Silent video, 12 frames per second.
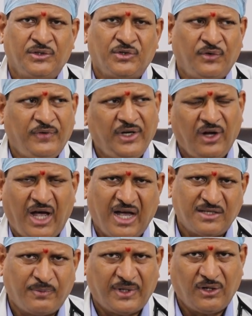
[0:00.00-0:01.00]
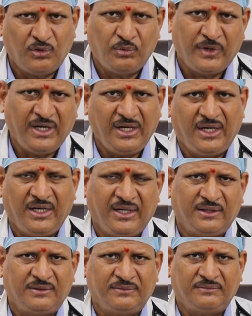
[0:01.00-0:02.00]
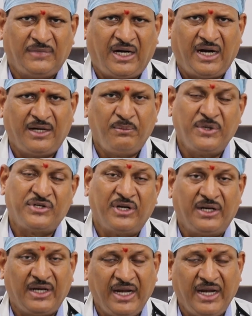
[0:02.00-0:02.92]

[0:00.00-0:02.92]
సో వీళ్ళు హాస్పిటల్కి పోయి అడ్మిషన్